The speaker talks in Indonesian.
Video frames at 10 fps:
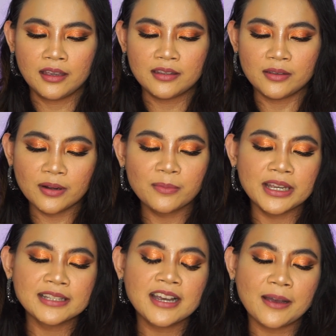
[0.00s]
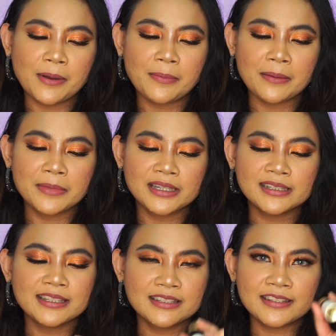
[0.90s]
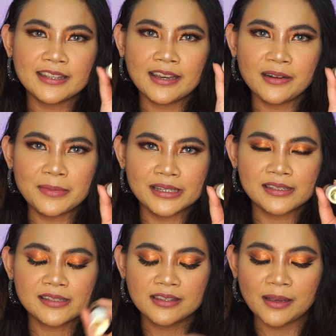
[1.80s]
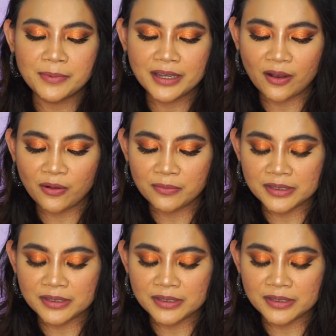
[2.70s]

ya udah beli aja nggak apa-apa because it's Hermes tapi kalau